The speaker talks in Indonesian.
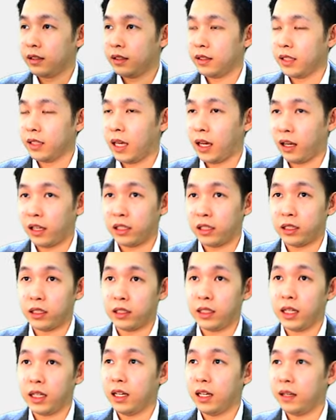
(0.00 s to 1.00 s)
Yang
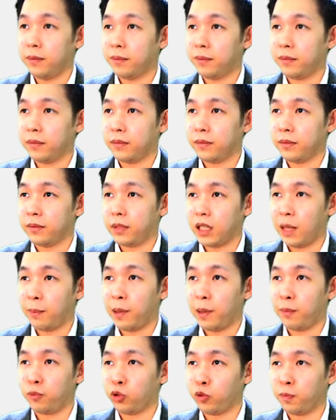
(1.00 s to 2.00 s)
returnnya
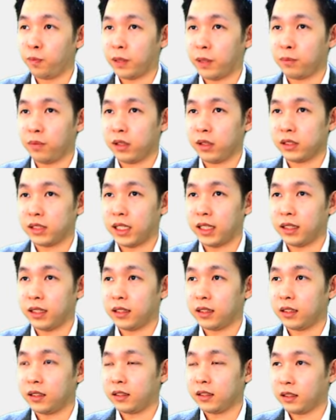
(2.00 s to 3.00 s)
84%
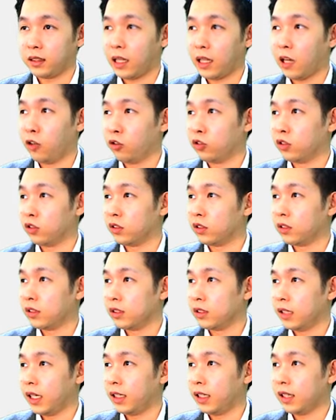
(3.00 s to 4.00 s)
setahun.
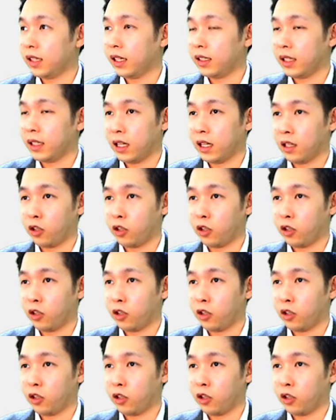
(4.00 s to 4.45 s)
Jadi saya tinggal